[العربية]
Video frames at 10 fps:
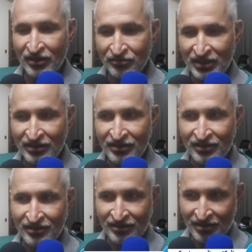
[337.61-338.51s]

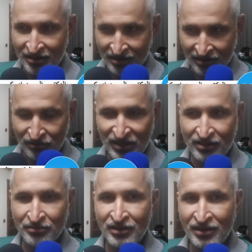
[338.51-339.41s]
حميد
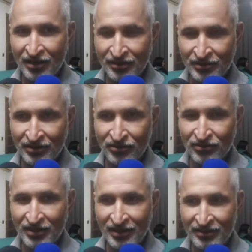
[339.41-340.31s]
المكتب النقابه
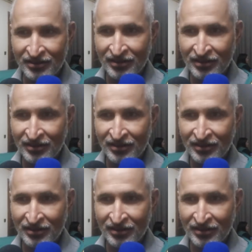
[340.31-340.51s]
نتروداند